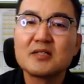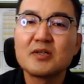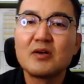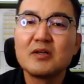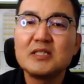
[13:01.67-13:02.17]

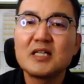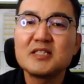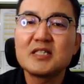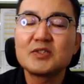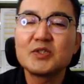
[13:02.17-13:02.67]
그래서
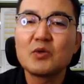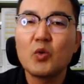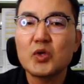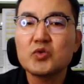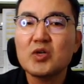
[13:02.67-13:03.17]
2단지 같은
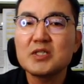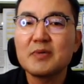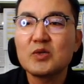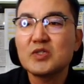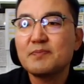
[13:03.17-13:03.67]
경우는 올해 초까지만 해도